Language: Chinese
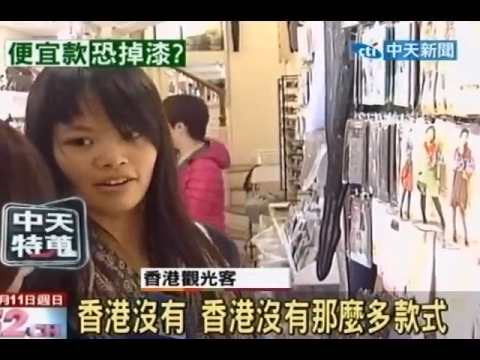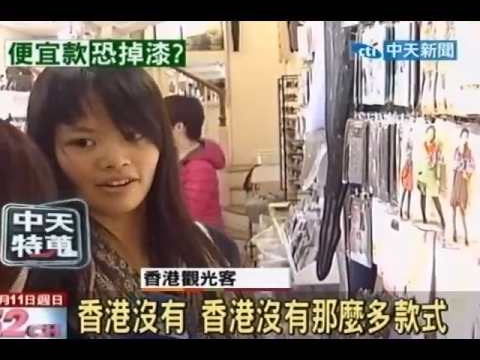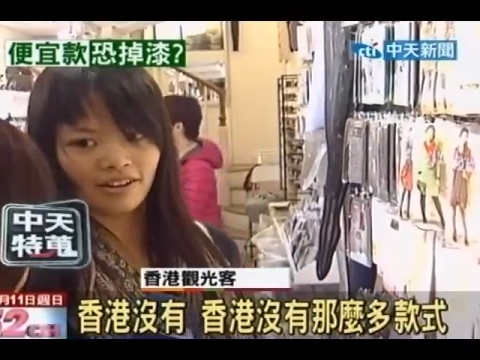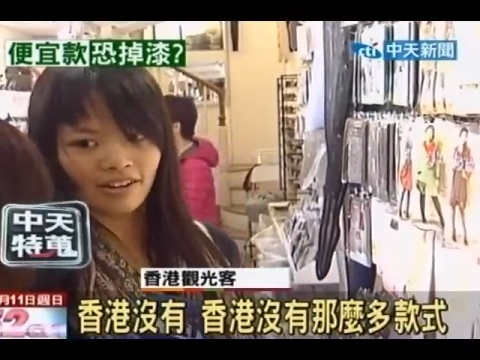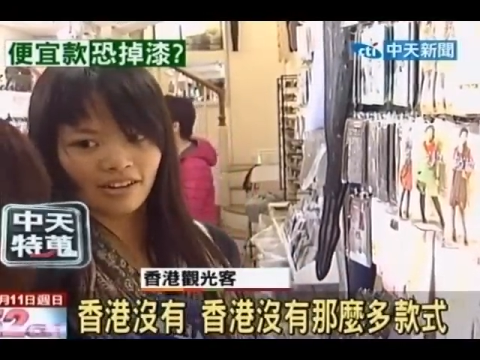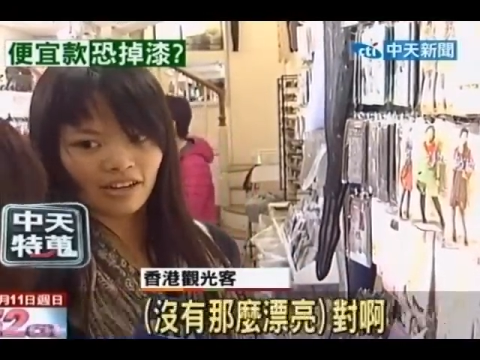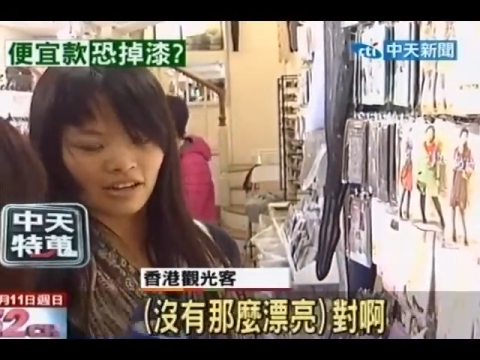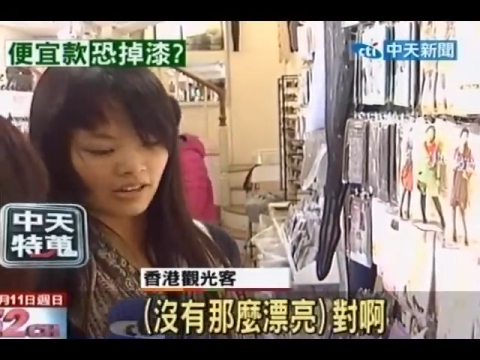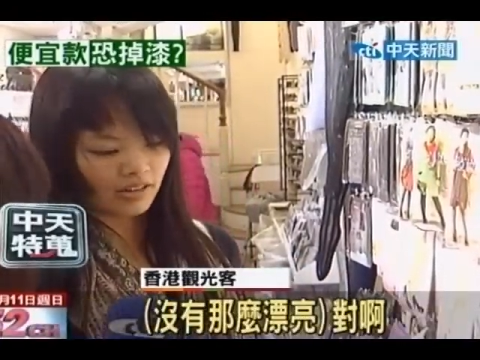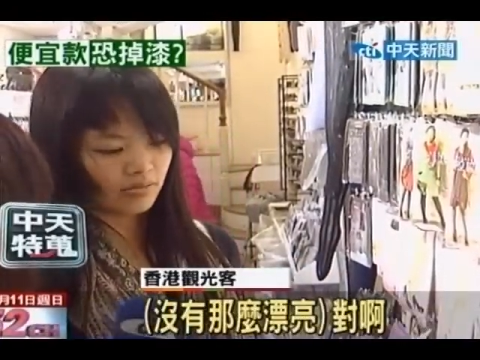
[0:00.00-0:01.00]
没有那么漂
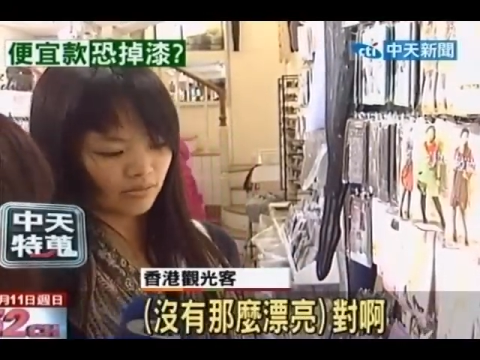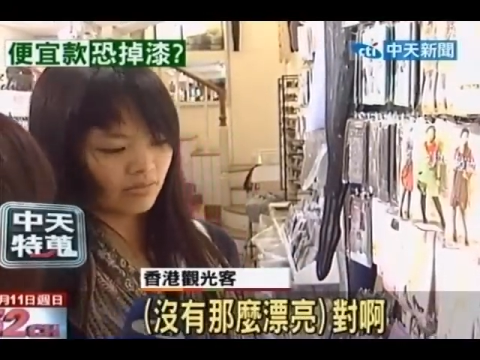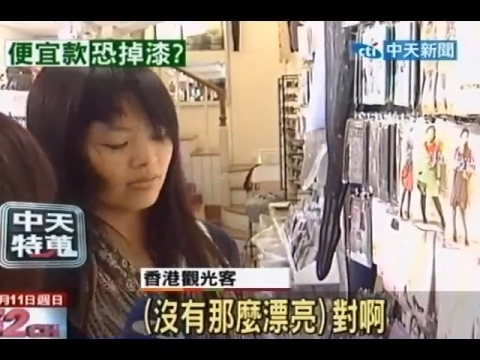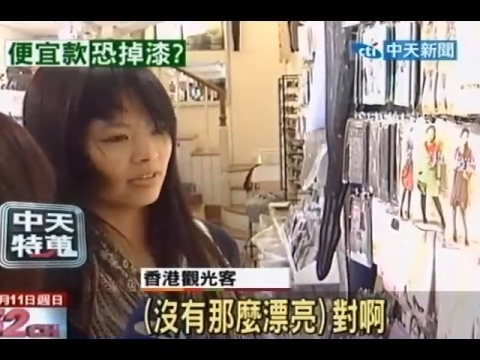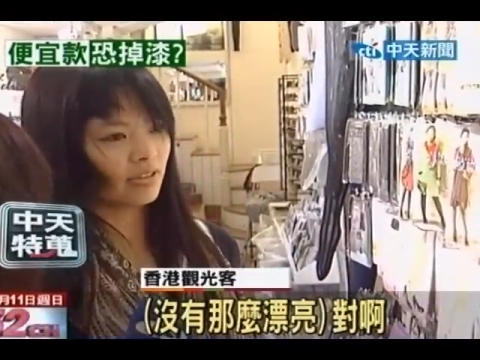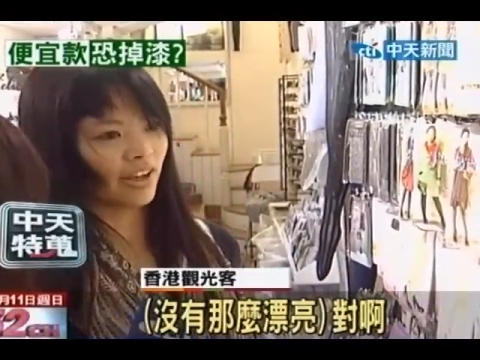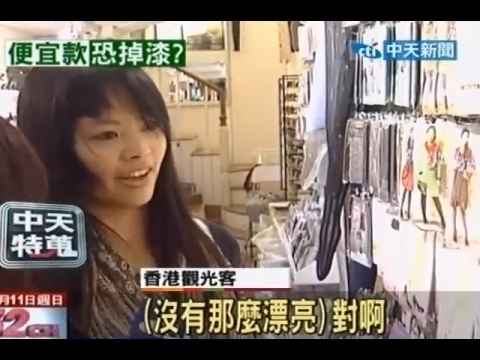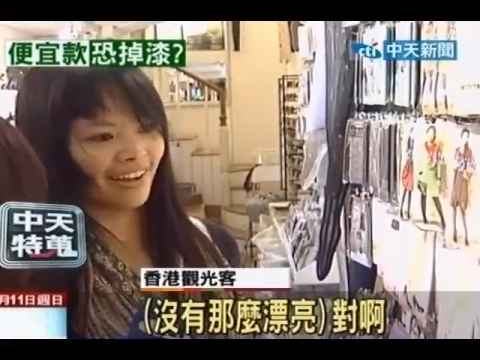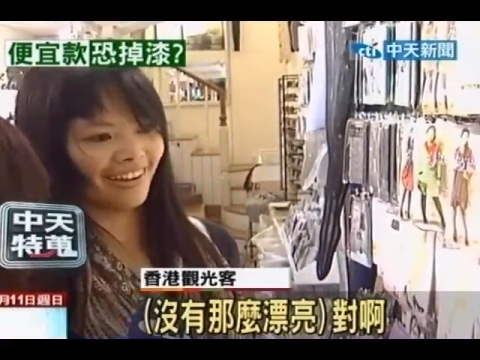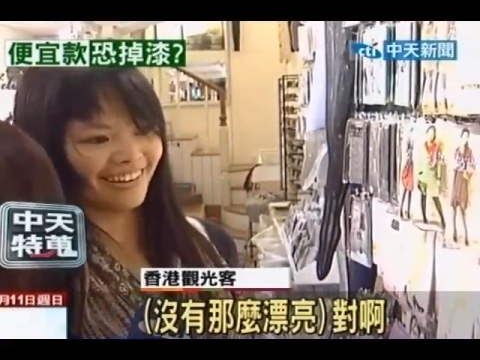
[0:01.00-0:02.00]
亮。嗯，对。